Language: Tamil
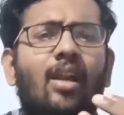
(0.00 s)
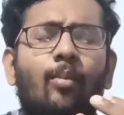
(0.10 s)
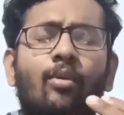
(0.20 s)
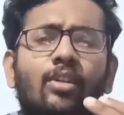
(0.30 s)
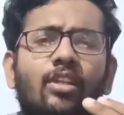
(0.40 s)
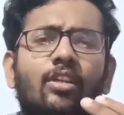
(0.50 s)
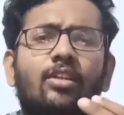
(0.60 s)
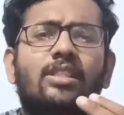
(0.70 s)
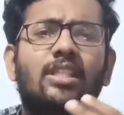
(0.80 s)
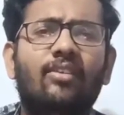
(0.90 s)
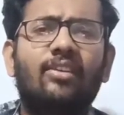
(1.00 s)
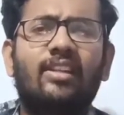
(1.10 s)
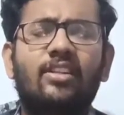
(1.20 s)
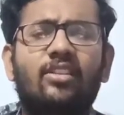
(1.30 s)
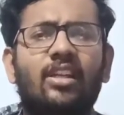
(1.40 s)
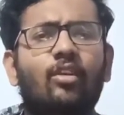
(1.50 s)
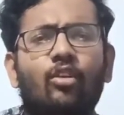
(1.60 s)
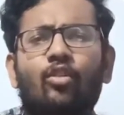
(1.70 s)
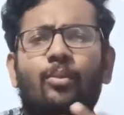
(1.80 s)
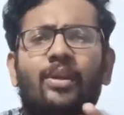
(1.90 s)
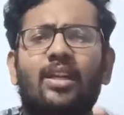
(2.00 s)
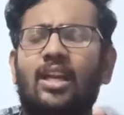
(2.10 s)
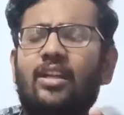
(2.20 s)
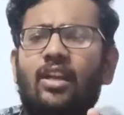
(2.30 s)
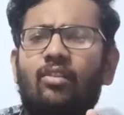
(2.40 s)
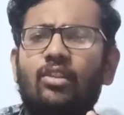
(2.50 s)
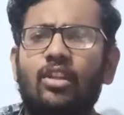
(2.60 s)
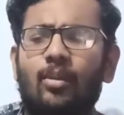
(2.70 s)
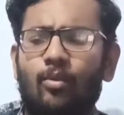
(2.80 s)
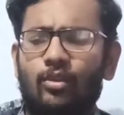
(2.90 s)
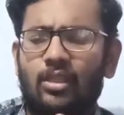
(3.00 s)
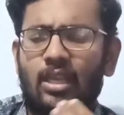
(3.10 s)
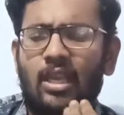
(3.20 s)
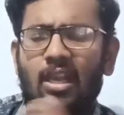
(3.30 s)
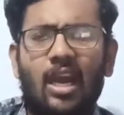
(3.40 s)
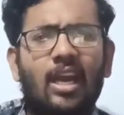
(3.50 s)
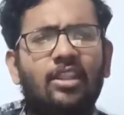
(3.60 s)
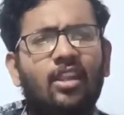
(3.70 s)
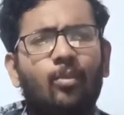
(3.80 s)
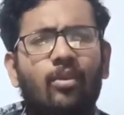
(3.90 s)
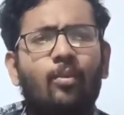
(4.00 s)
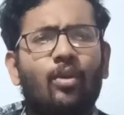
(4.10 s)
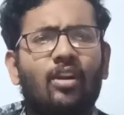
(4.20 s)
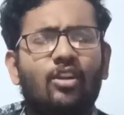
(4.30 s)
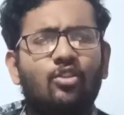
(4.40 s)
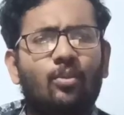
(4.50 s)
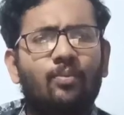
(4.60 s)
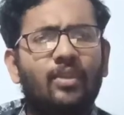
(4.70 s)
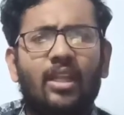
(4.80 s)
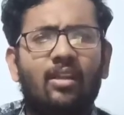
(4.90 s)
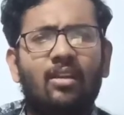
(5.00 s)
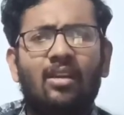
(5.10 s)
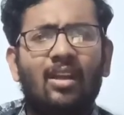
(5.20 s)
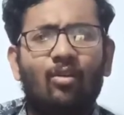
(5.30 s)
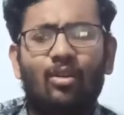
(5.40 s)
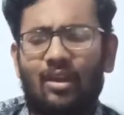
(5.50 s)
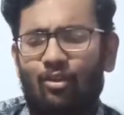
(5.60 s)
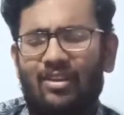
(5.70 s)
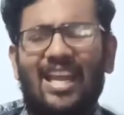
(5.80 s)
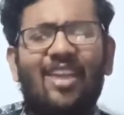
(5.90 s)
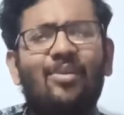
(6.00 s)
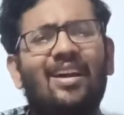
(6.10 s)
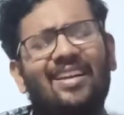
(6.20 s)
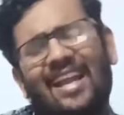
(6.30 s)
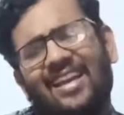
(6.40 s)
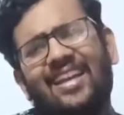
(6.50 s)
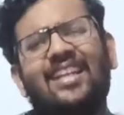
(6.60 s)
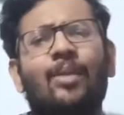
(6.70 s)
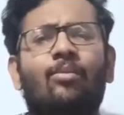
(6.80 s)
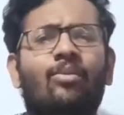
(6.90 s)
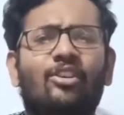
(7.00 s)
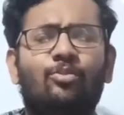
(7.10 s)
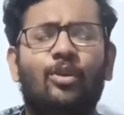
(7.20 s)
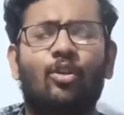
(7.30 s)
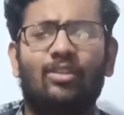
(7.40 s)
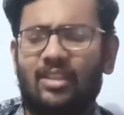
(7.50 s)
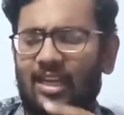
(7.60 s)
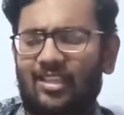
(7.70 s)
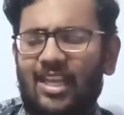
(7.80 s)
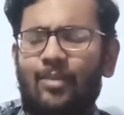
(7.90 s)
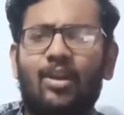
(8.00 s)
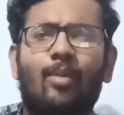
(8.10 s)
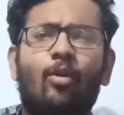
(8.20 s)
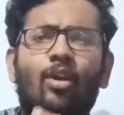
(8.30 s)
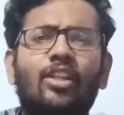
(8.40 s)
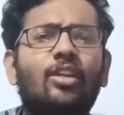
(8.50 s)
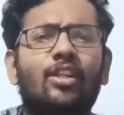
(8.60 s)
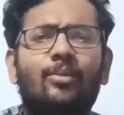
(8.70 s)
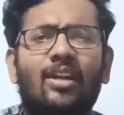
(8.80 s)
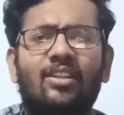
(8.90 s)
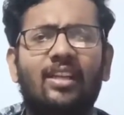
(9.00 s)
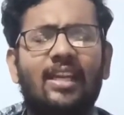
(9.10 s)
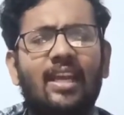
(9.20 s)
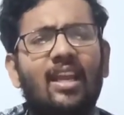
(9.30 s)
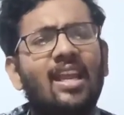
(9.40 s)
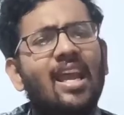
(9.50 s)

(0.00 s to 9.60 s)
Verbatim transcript: நம்ம வந்து சின்ன வயசுலேயும் சரி ஒரு குறிப்பிட்ட நாட்களில் வந்து நம்ம வந்து காலத்தை ரொம்பவே புறக்கணித்தோம் ஒரு டைமை நிறைய டைம் வேஸ்ட் பண்ணோம் வந்துட்டு அந்த டைமில் நம்ம உட்காந்து இது பண்ணுறதே இல்லை